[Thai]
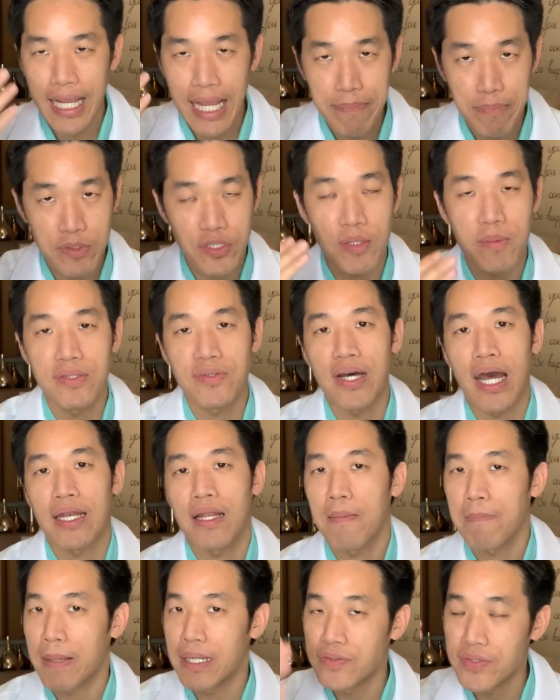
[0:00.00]
แก้ปวดเส้นประสาท
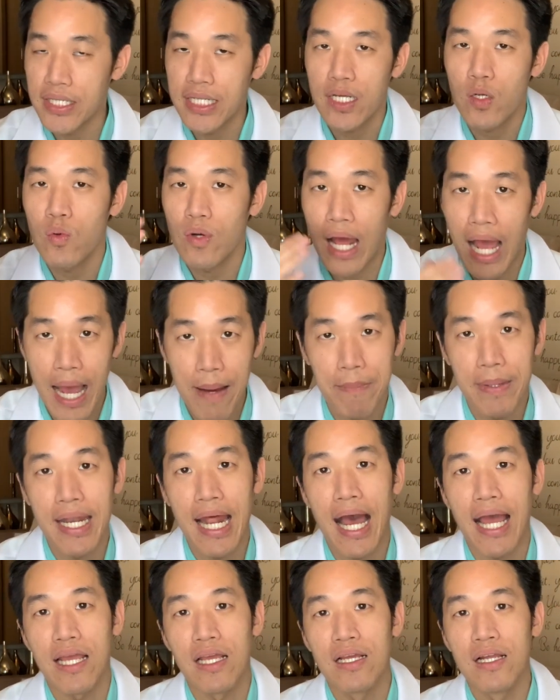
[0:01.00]
เป็นสิ่งที่คุณห้ามไม่
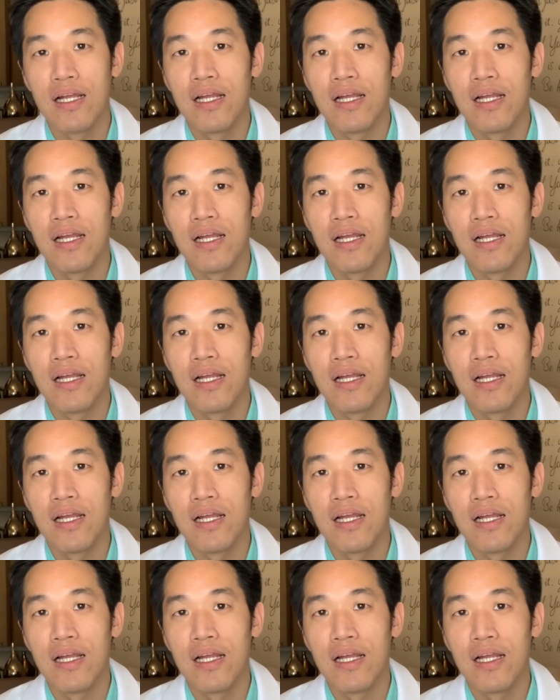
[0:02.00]
ได้